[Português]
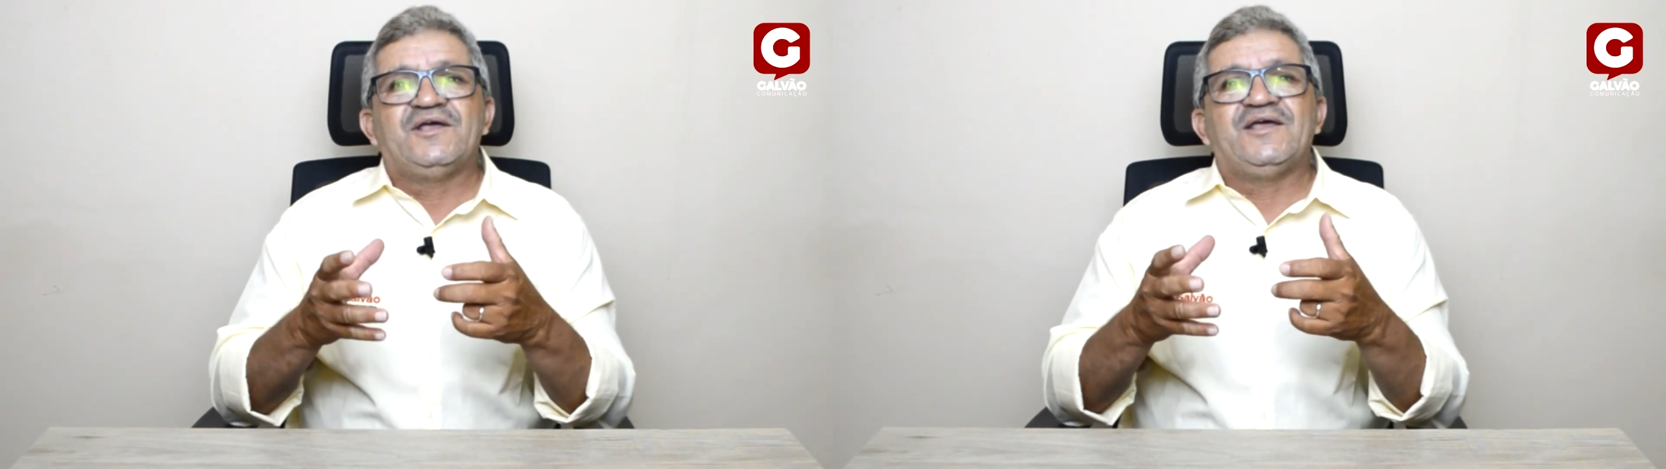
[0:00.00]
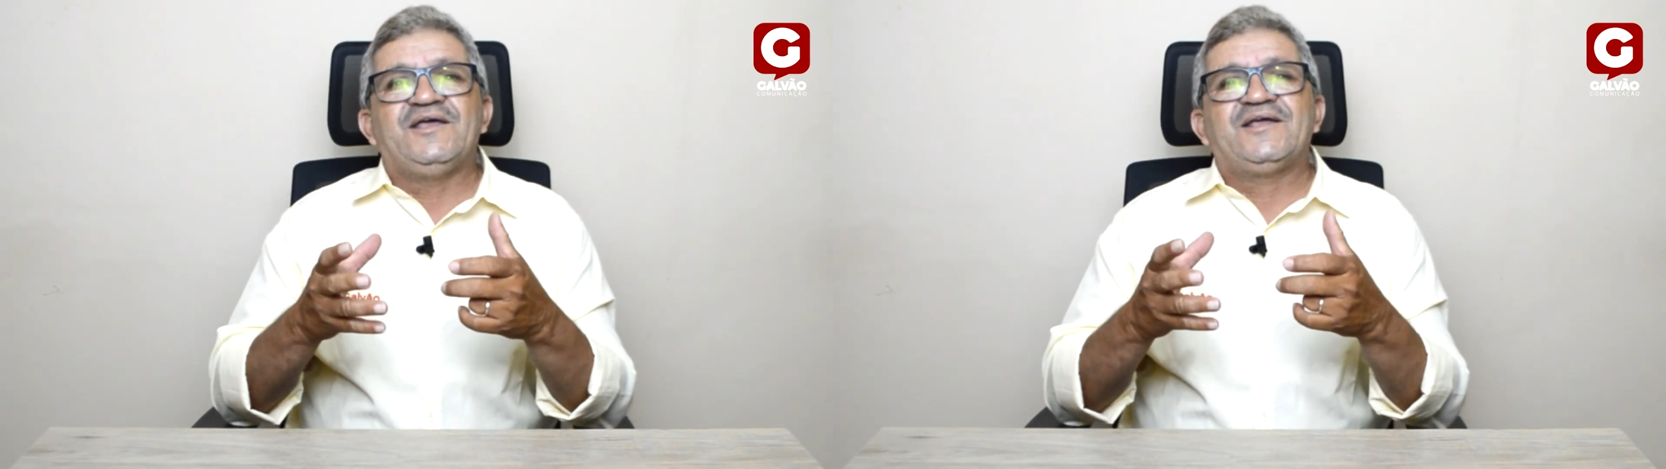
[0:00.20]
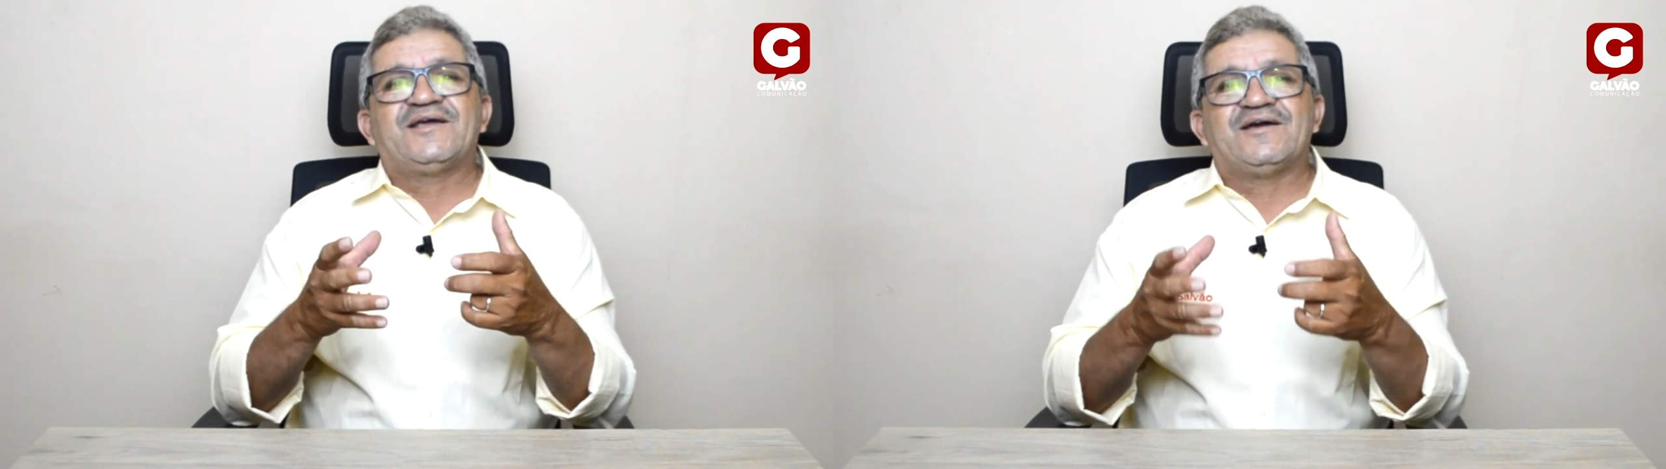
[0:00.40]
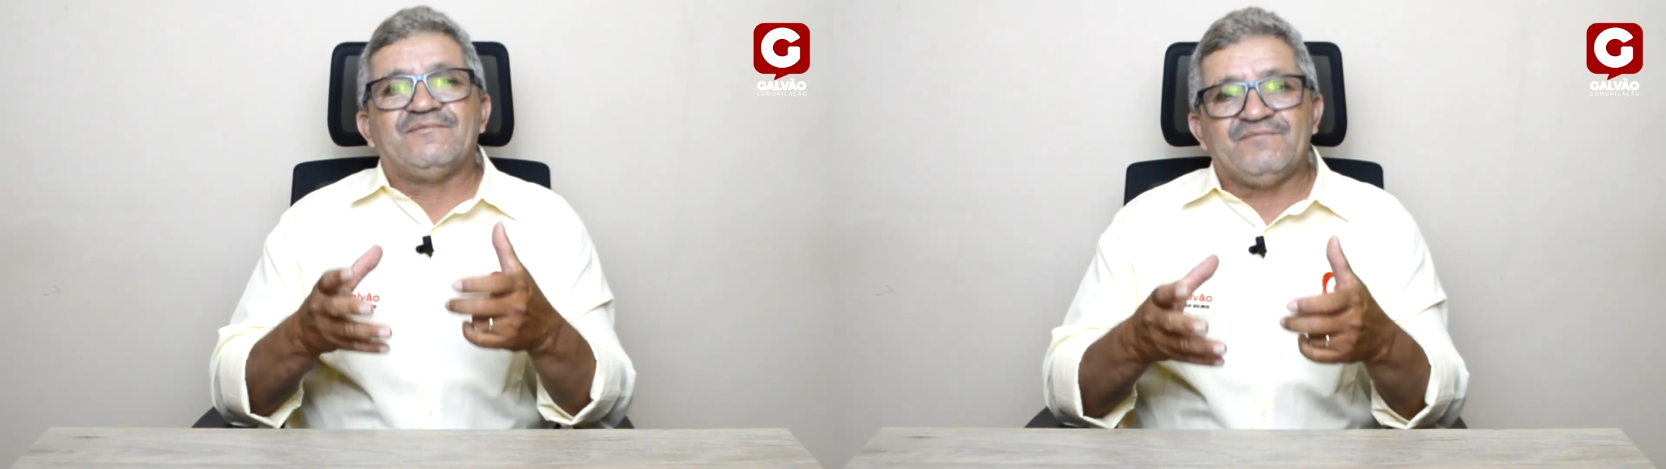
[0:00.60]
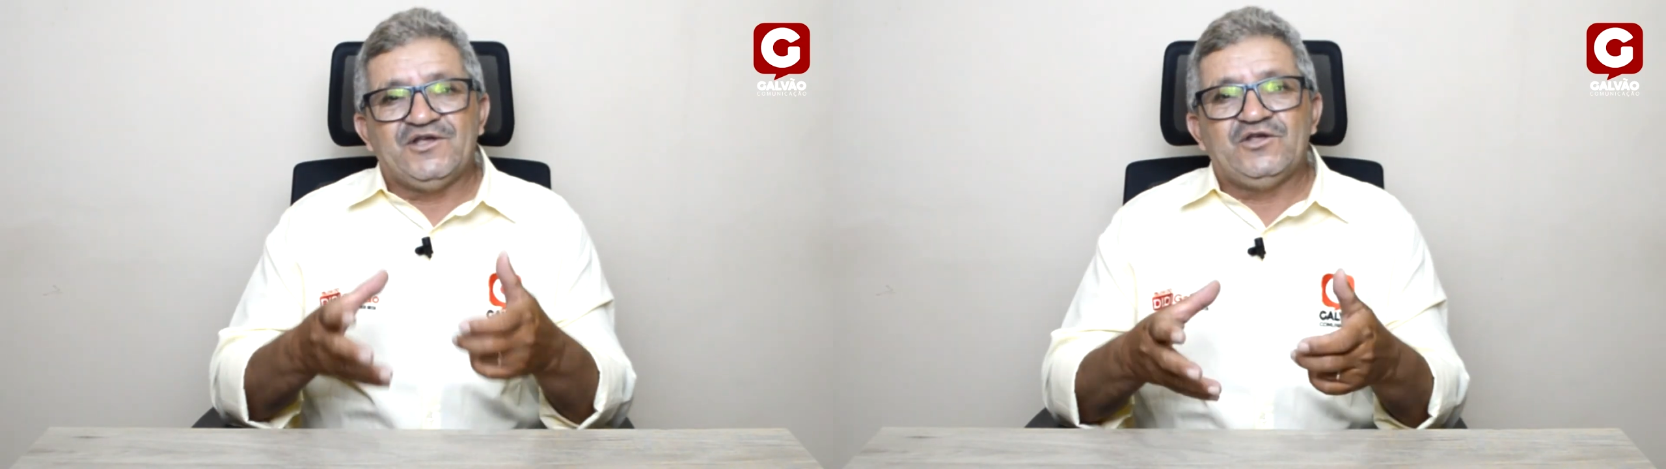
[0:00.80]
em
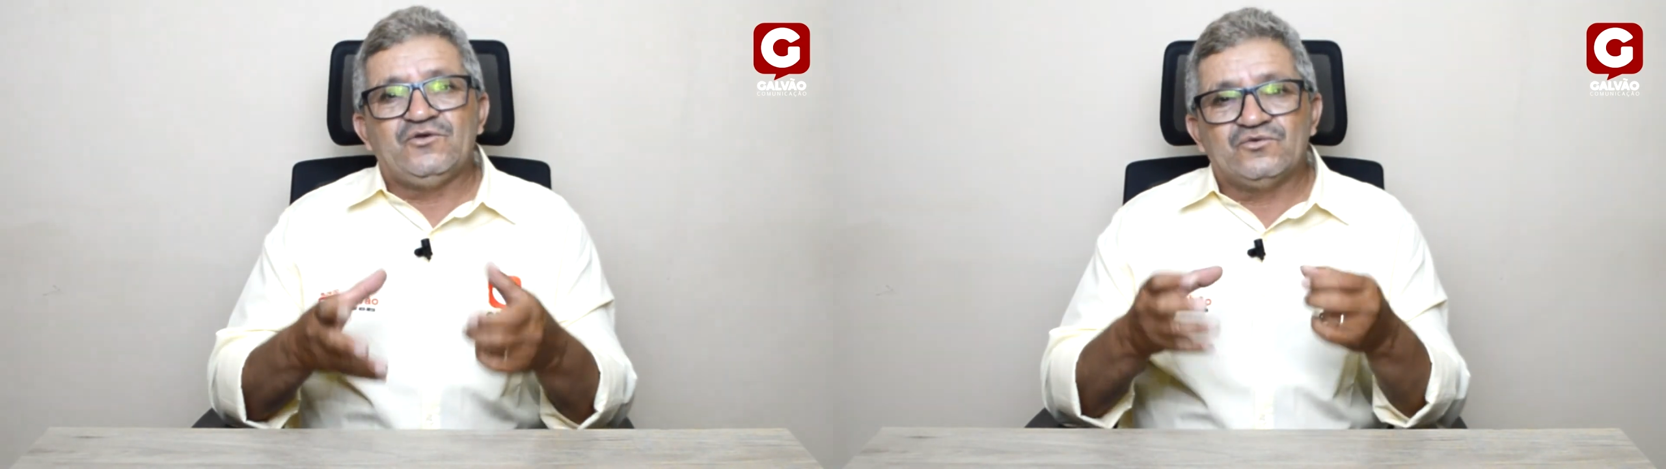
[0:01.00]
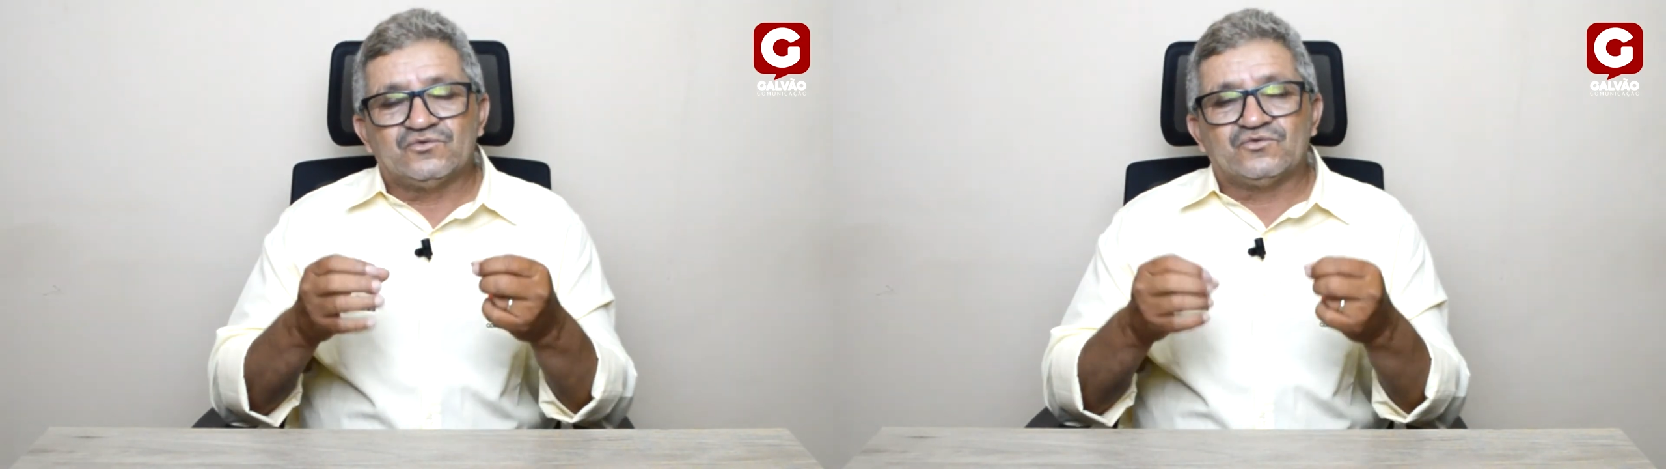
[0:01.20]
caminho